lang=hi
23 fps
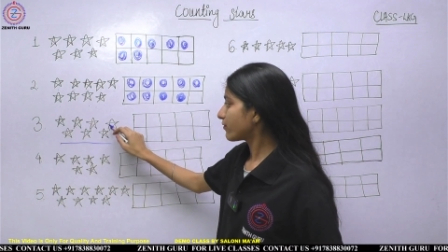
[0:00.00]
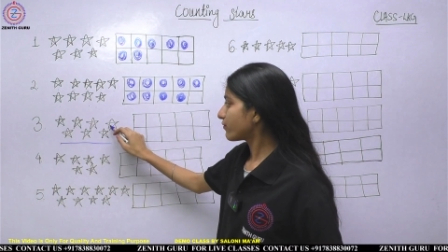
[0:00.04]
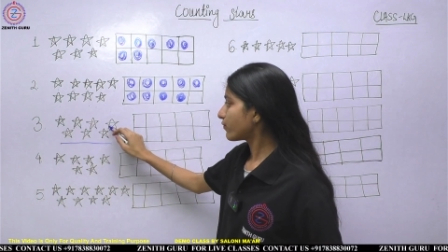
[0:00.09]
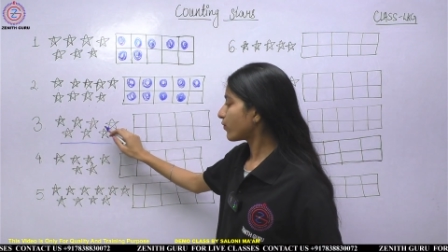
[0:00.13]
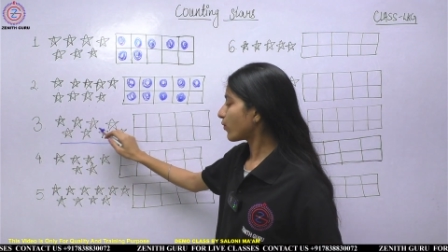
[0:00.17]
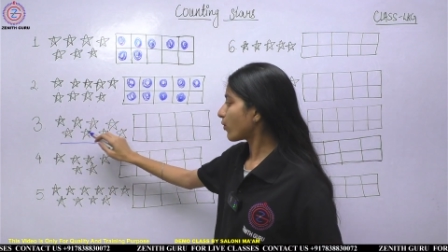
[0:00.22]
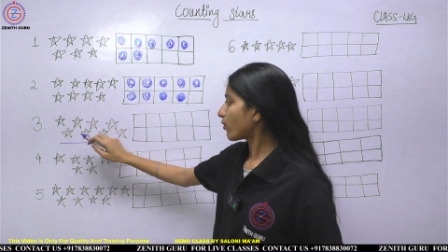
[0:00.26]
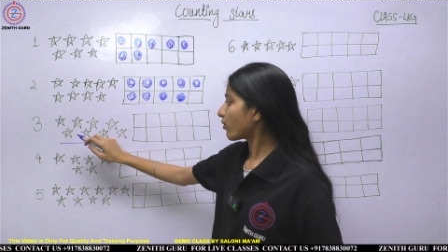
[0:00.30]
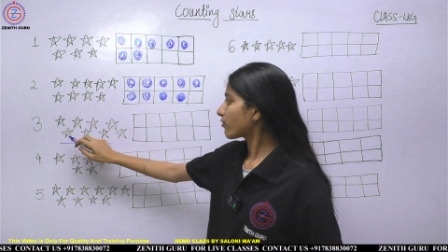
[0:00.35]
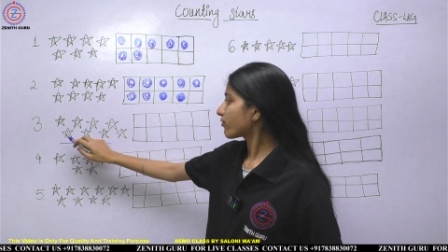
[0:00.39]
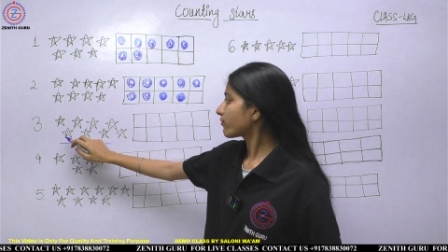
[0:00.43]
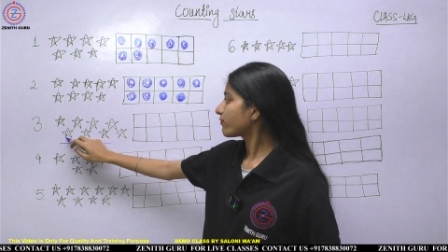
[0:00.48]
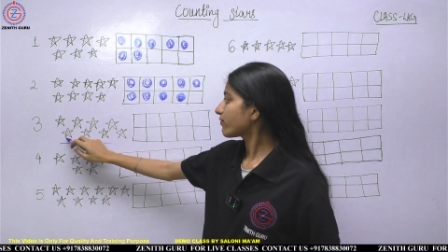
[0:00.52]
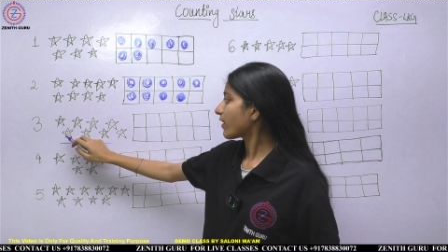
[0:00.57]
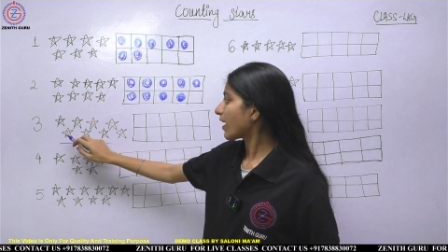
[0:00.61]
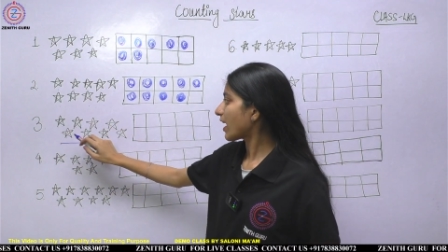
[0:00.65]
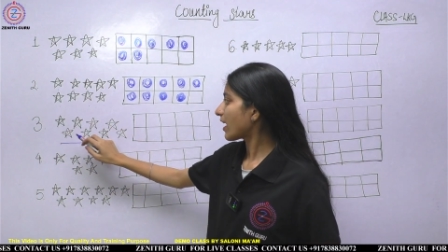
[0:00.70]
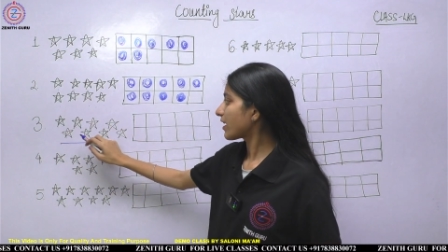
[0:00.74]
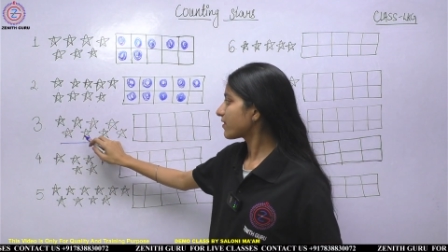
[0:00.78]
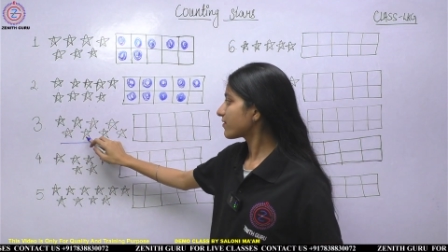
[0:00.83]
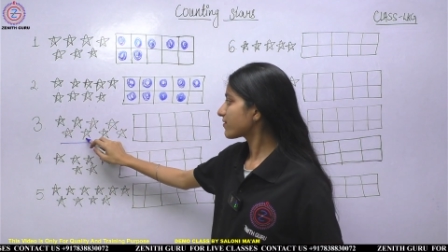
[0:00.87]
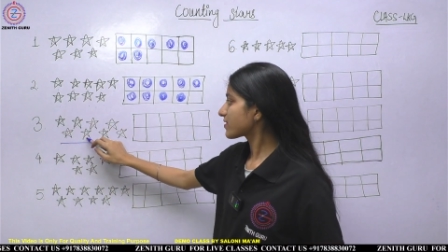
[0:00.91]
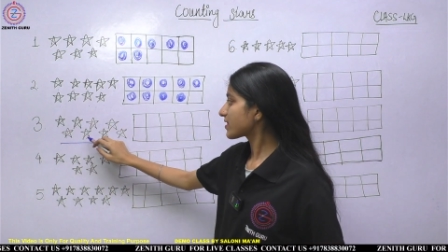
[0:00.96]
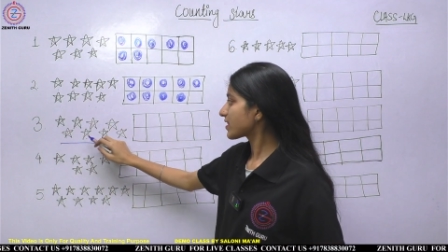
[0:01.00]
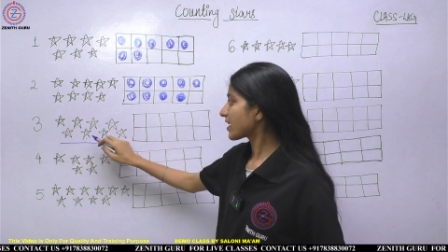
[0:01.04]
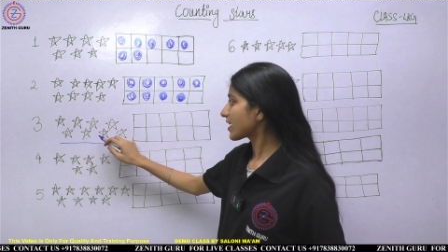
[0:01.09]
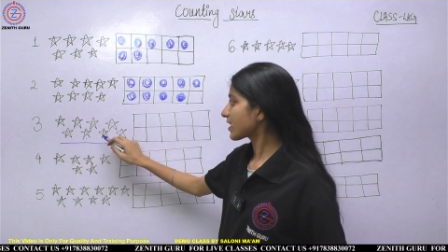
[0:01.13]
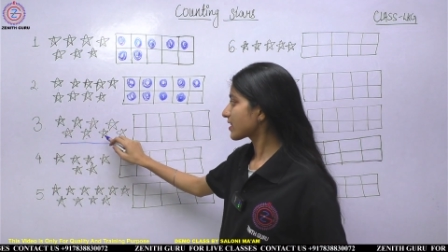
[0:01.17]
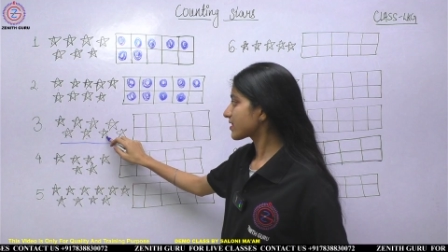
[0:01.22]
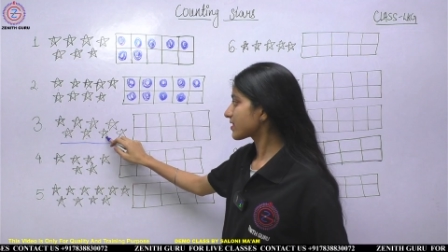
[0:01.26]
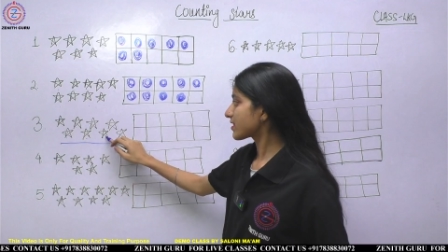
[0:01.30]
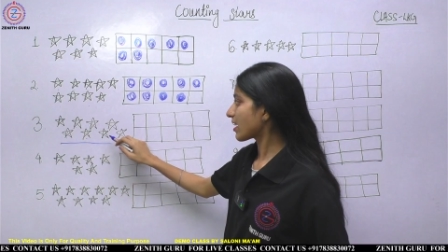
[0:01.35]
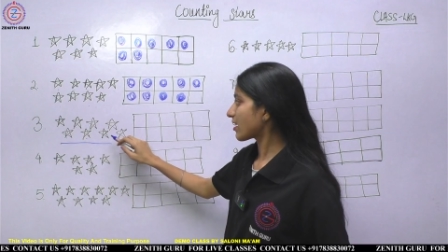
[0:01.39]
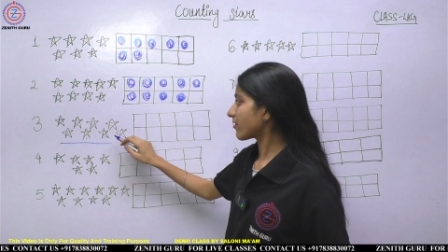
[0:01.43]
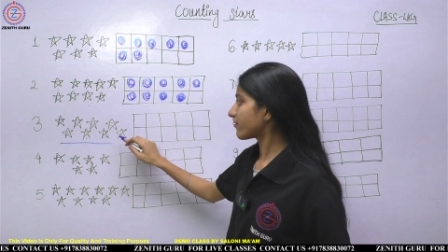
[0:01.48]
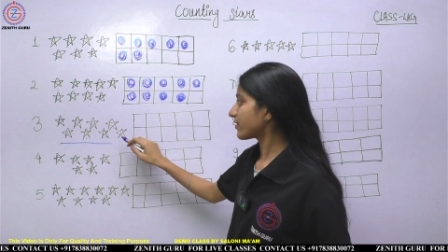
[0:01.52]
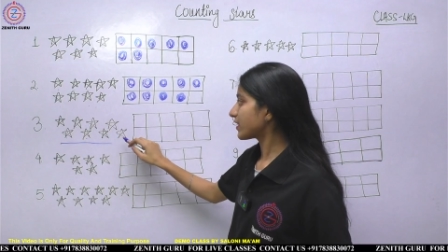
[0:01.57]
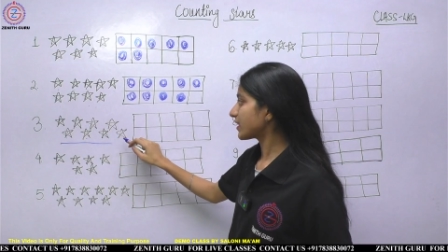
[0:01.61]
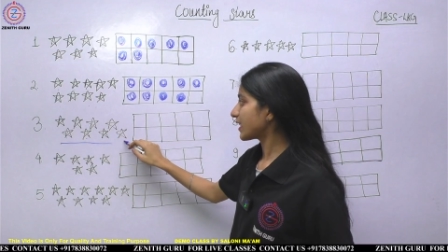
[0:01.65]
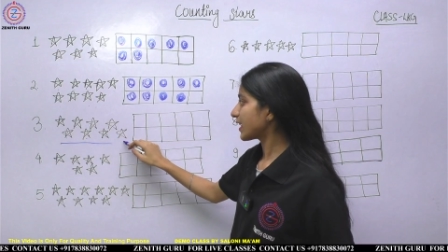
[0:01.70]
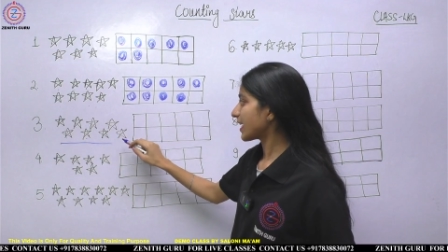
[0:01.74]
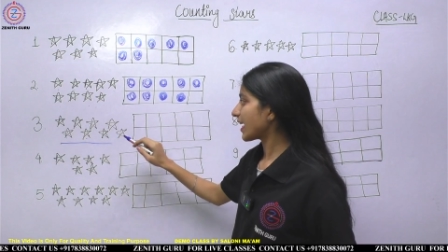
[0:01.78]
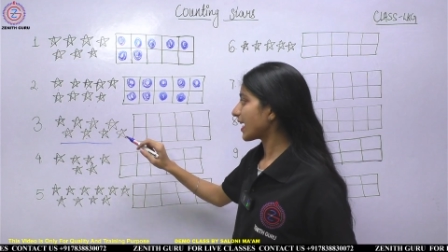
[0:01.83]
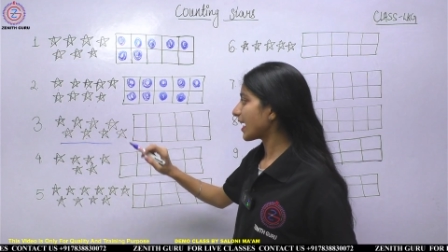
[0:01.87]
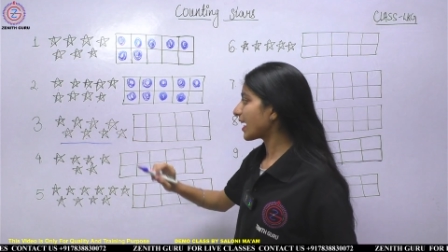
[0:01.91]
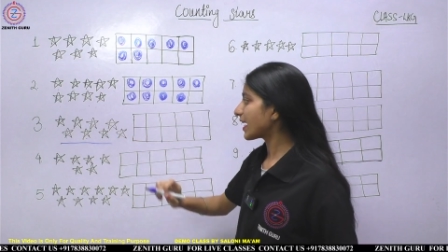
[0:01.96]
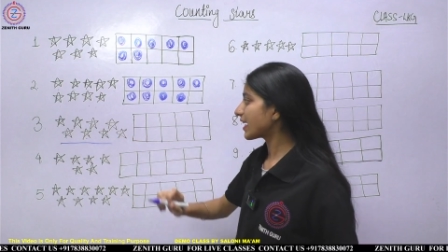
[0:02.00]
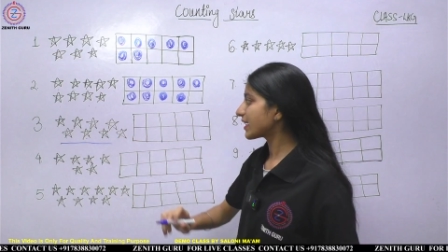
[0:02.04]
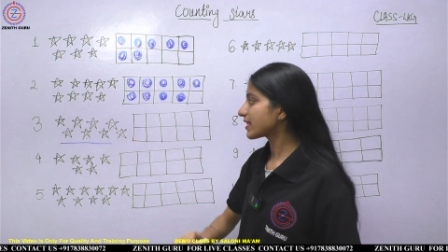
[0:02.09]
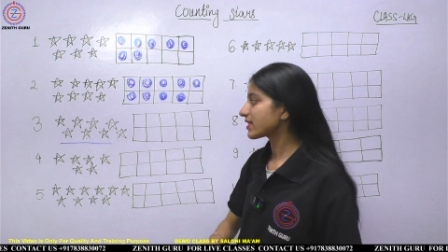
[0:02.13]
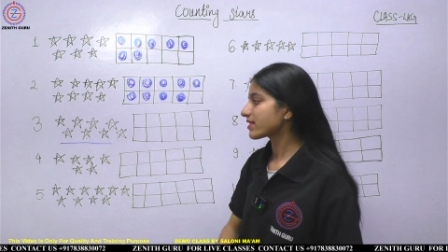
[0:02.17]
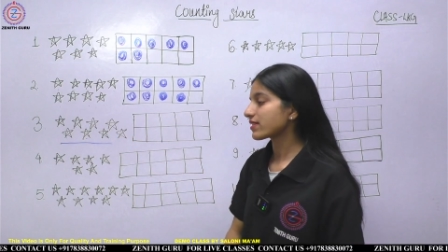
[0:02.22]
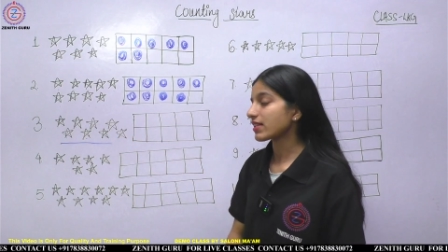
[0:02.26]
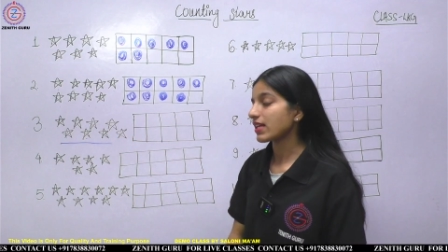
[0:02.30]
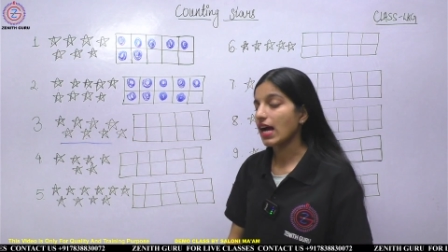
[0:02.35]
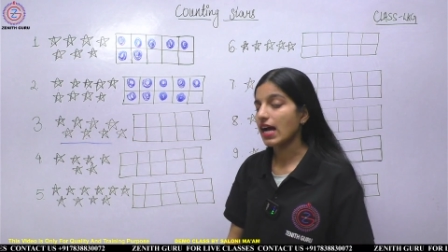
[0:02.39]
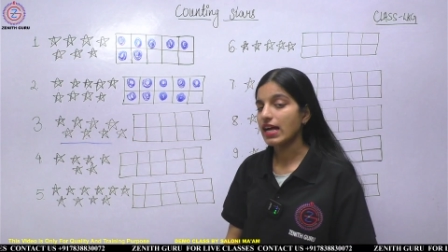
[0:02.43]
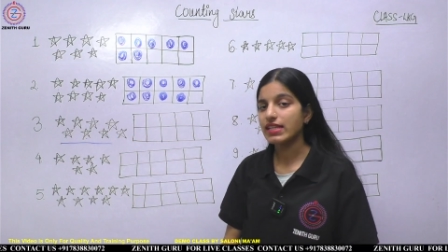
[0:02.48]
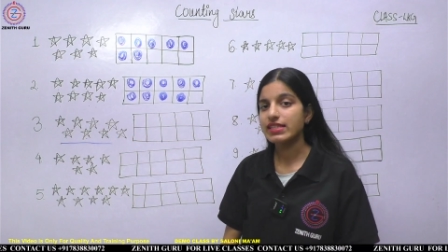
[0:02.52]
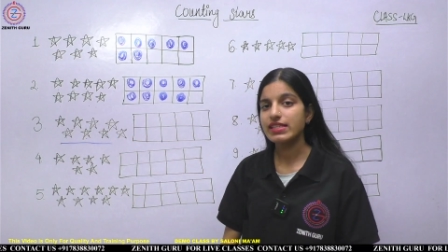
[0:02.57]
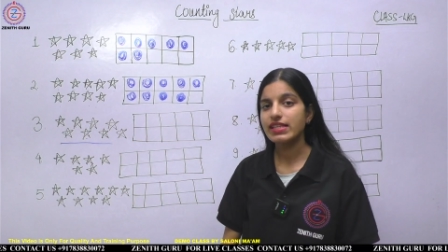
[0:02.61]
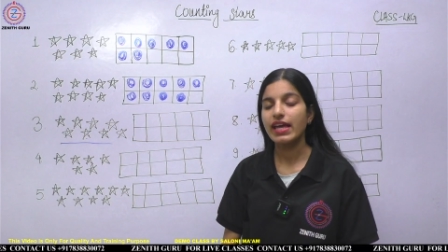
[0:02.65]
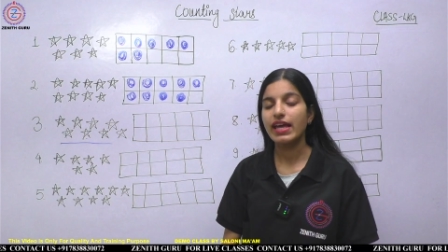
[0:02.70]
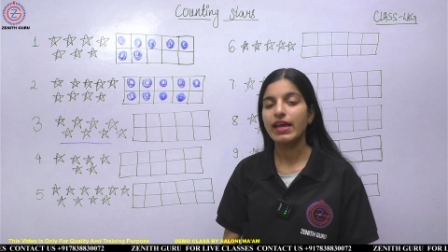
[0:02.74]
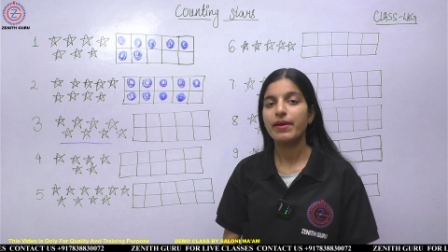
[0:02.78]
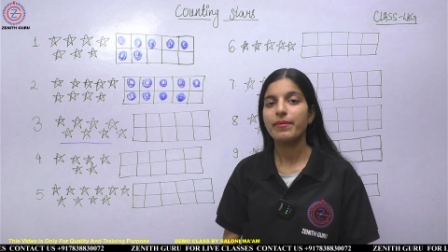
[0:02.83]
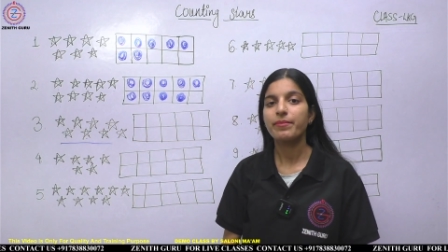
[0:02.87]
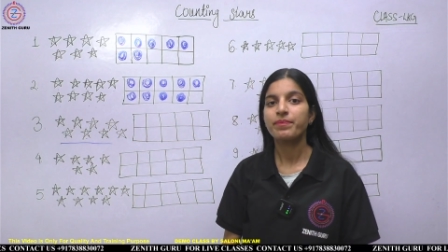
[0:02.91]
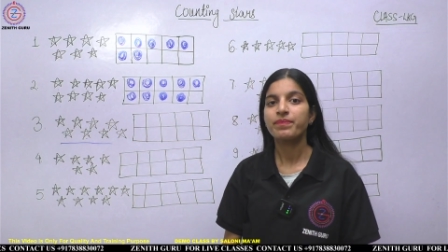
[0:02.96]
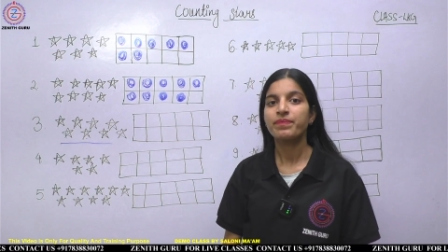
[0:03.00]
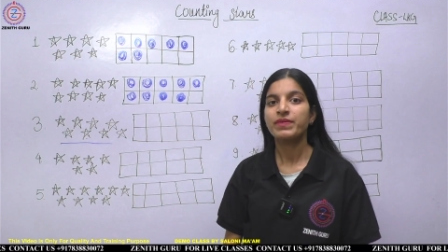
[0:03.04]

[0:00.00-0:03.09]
फोर फाइव सिक्स सेवन एट स्टार्स हैं